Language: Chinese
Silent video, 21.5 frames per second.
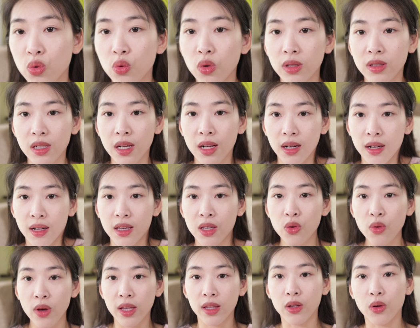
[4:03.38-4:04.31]
如果这样
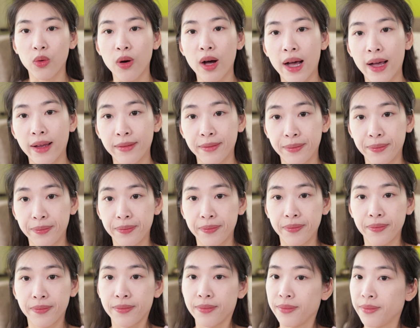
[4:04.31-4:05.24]
离远的话，
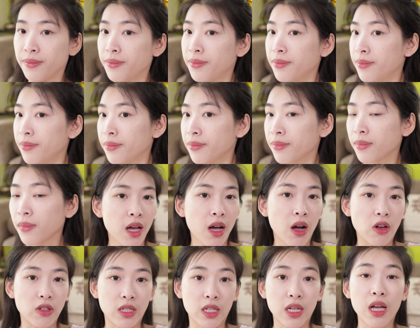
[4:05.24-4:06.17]

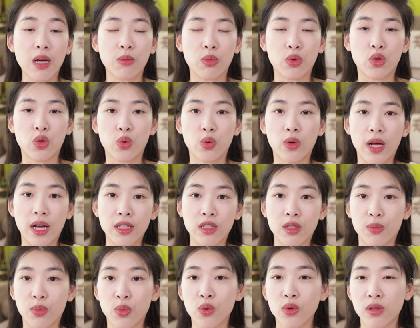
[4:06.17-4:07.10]
好像看不出来。
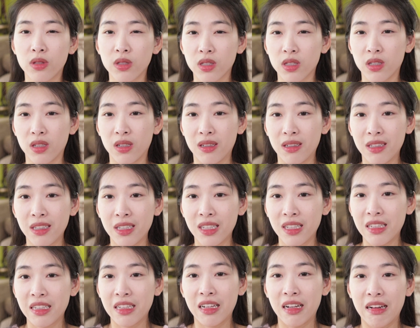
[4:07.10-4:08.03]
只不过这个
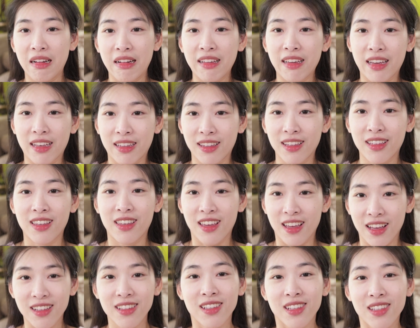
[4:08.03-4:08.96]
脸的
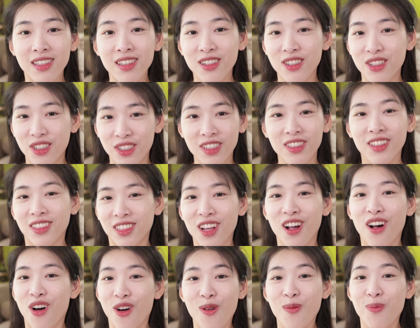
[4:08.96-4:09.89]
颜色是真的
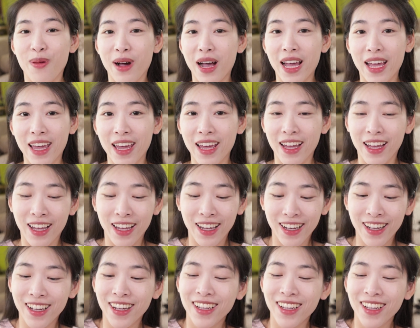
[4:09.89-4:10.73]
超白哎，